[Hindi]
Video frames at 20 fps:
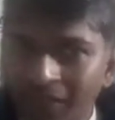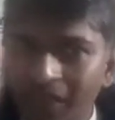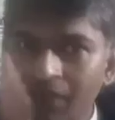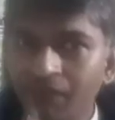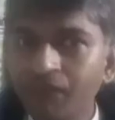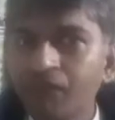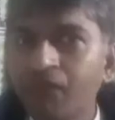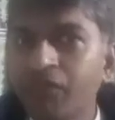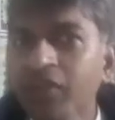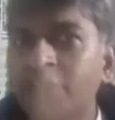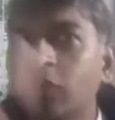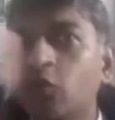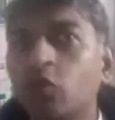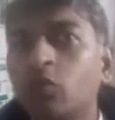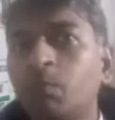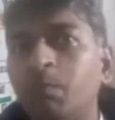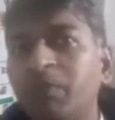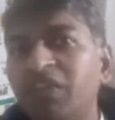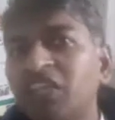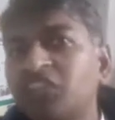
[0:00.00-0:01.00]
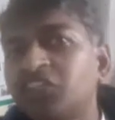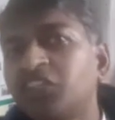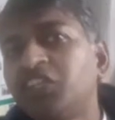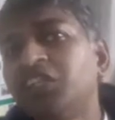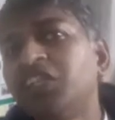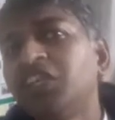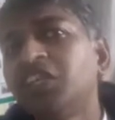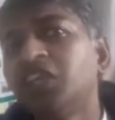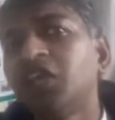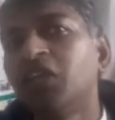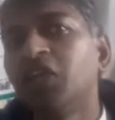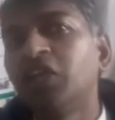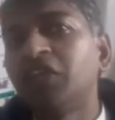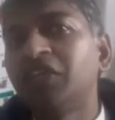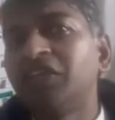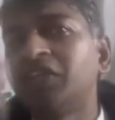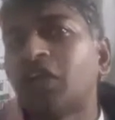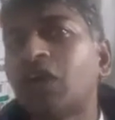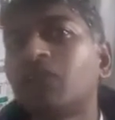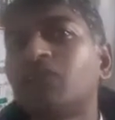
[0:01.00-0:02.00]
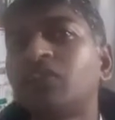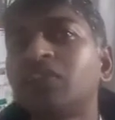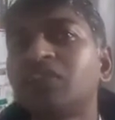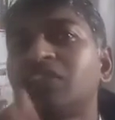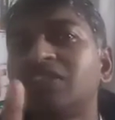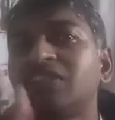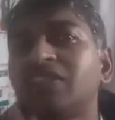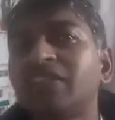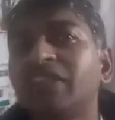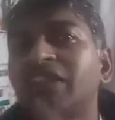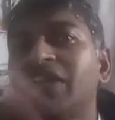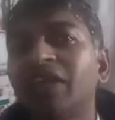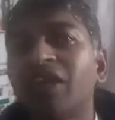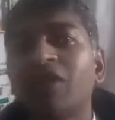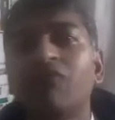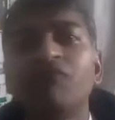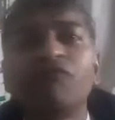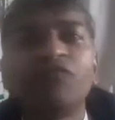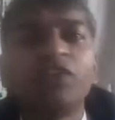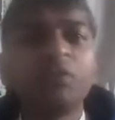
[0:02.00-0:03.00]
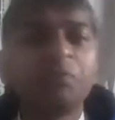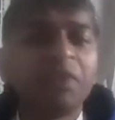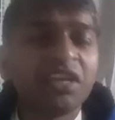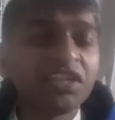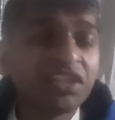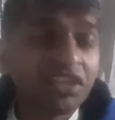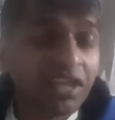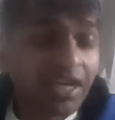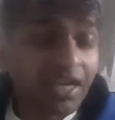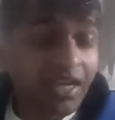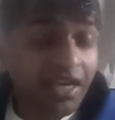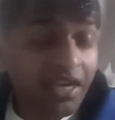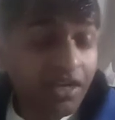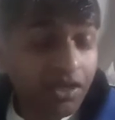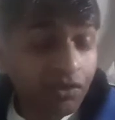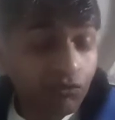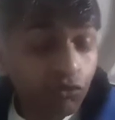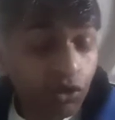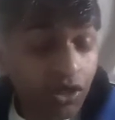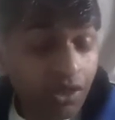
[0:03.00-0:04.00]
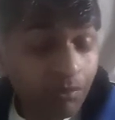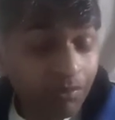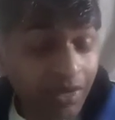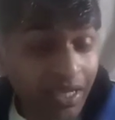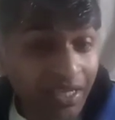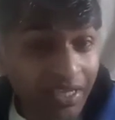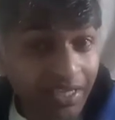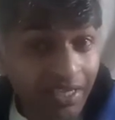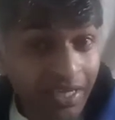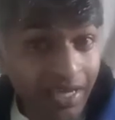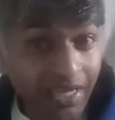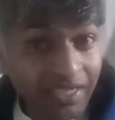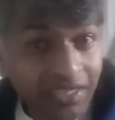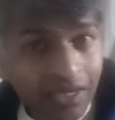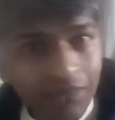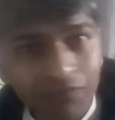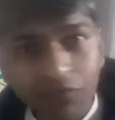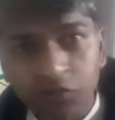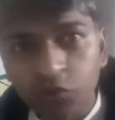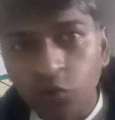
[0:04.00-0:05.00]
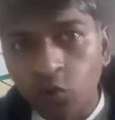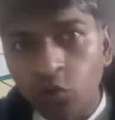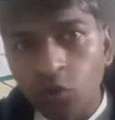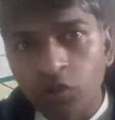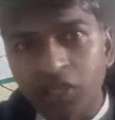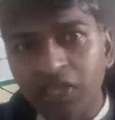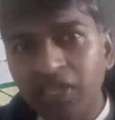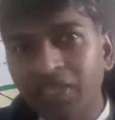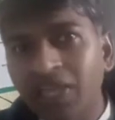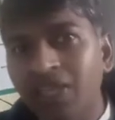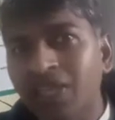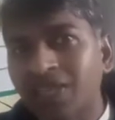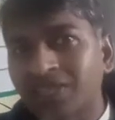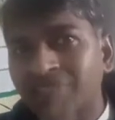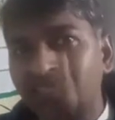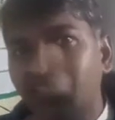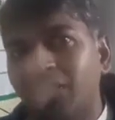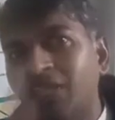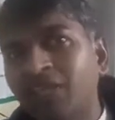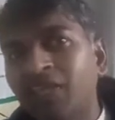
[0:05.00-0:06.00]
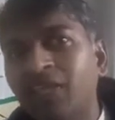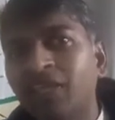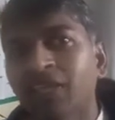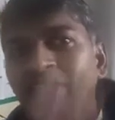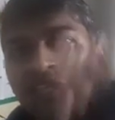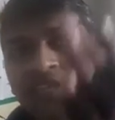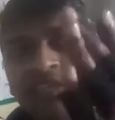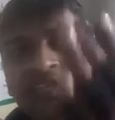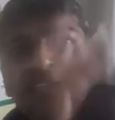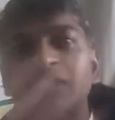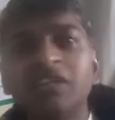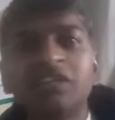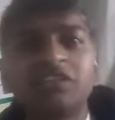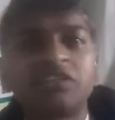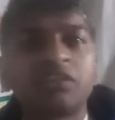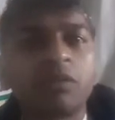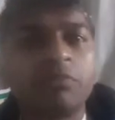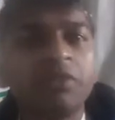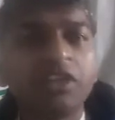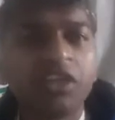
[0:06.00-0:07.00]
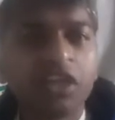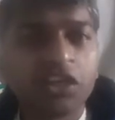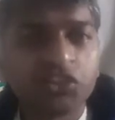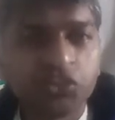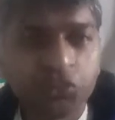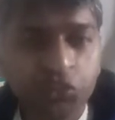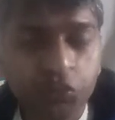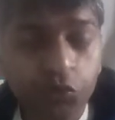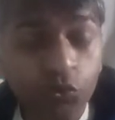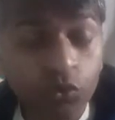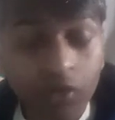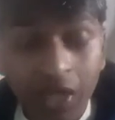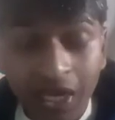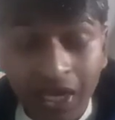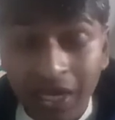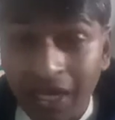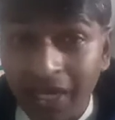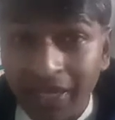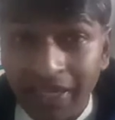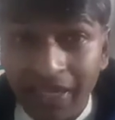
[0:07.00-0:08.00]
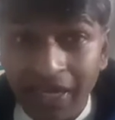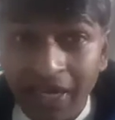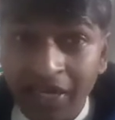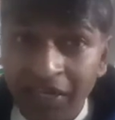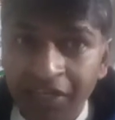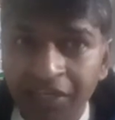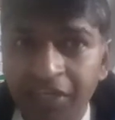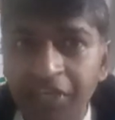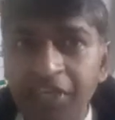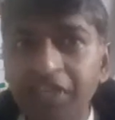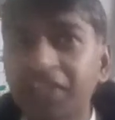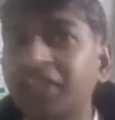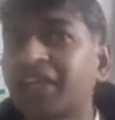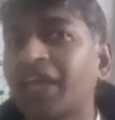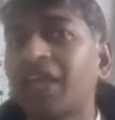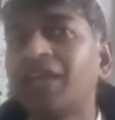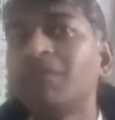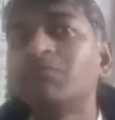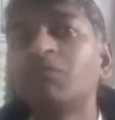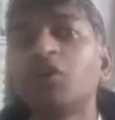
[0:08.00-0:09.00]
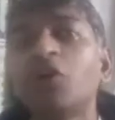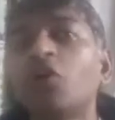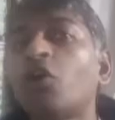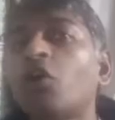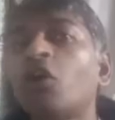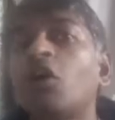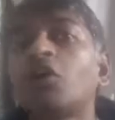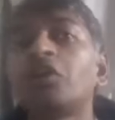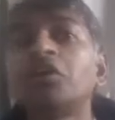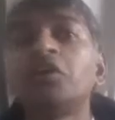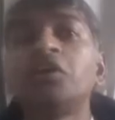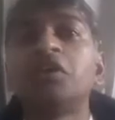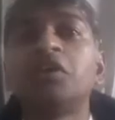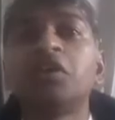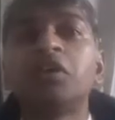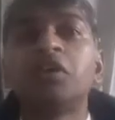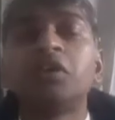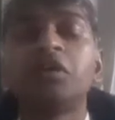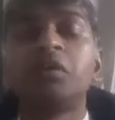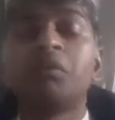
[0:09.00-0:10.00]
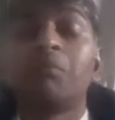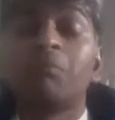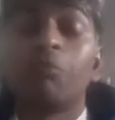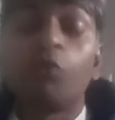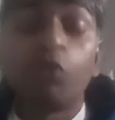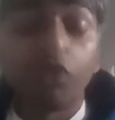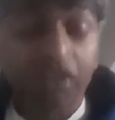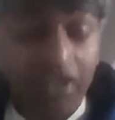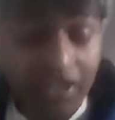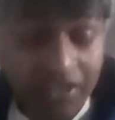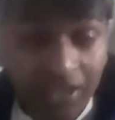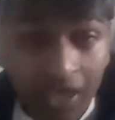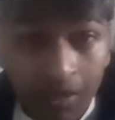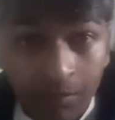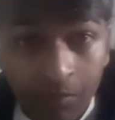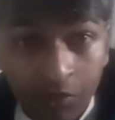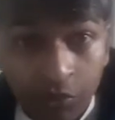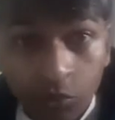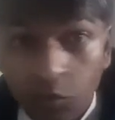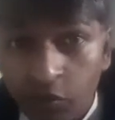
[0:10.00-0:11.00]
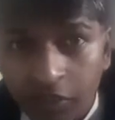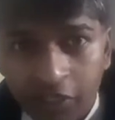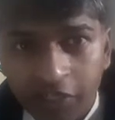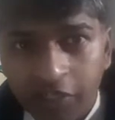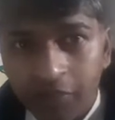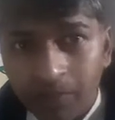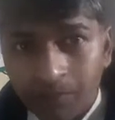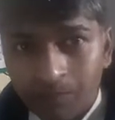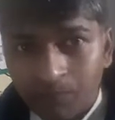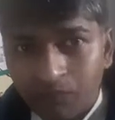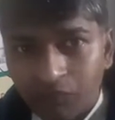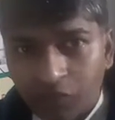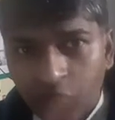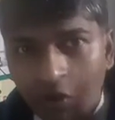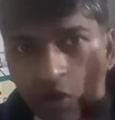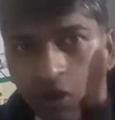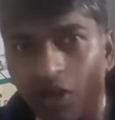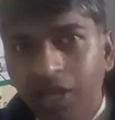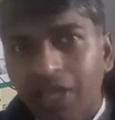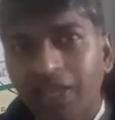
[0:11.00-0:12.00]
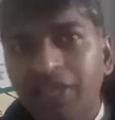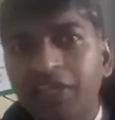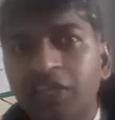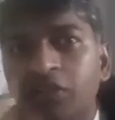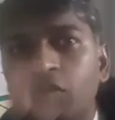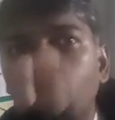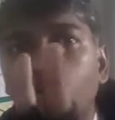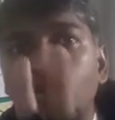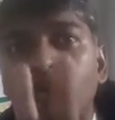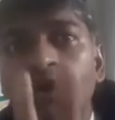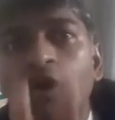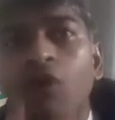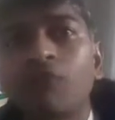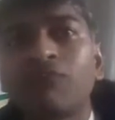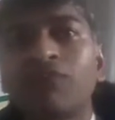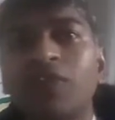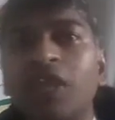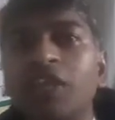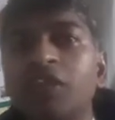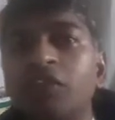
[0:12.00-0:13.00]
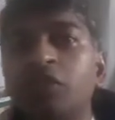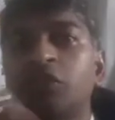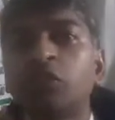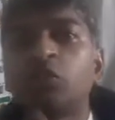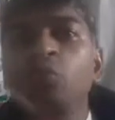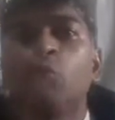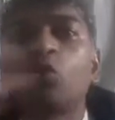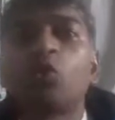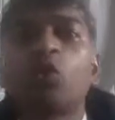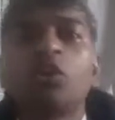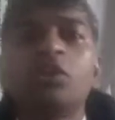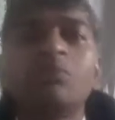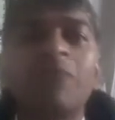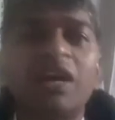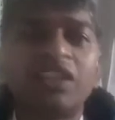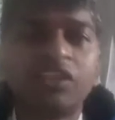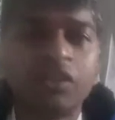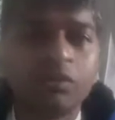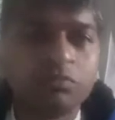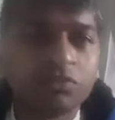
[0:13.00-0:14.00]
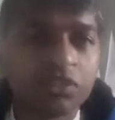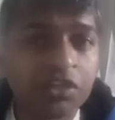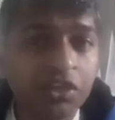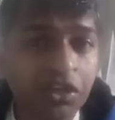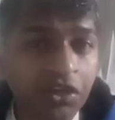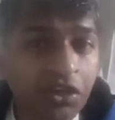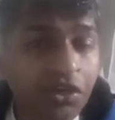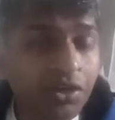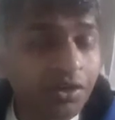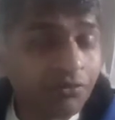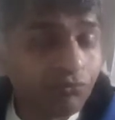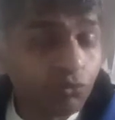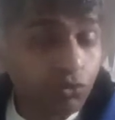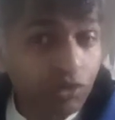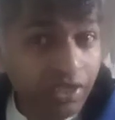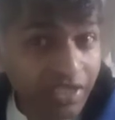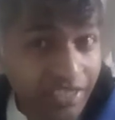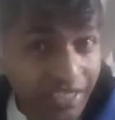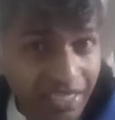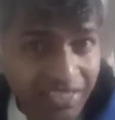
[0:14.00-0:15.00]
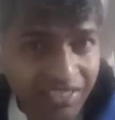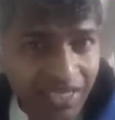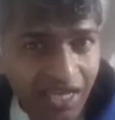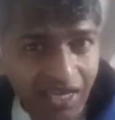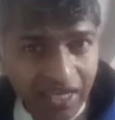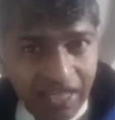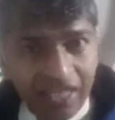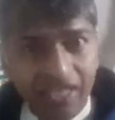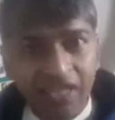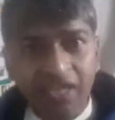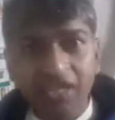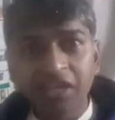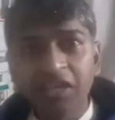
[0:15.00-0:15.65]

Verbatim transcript: एम और पी या फिर किसी ने एम फिल के लिए इंटरव्यू के लिए अप्लाई किया है या फिर दोनों के लिए या किसी एक के लिए सभी का शेड्यूल आ गया है डेट टाइम और मोड के आधार पर क्योंकि ऑनलाइन और ऑफलाइन दोनों ही माध्यम से इंटरव्यू लिए जा रहे हैं